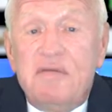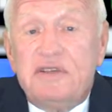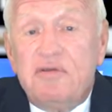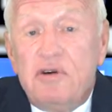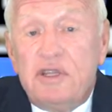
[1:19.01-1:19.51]

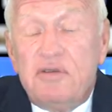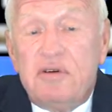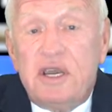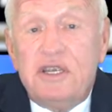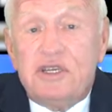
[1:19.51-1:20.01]
всего этого,
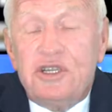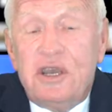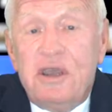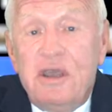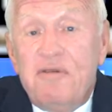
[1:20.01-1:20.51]

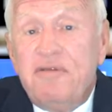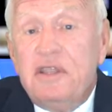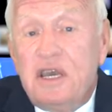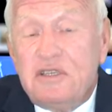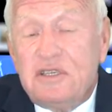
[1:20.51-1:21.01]
конечно,
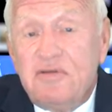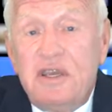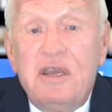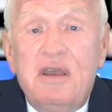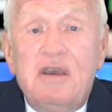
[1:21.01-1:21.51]

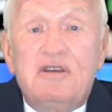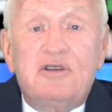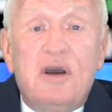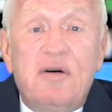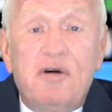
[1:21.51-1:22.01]
финансовый.
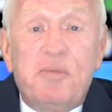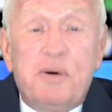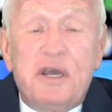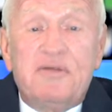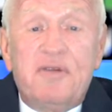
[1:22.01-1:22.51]
Слуховой
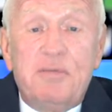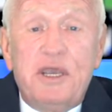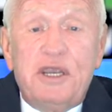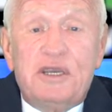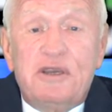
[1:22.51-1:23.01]
аппарат в
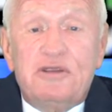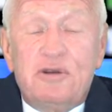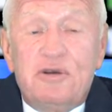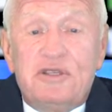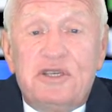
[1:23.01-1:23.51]
Америке
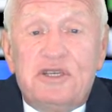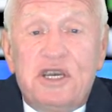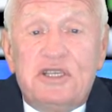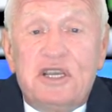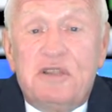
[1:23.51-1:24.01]
стоит
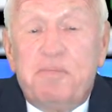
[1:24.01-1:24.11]
сейчас от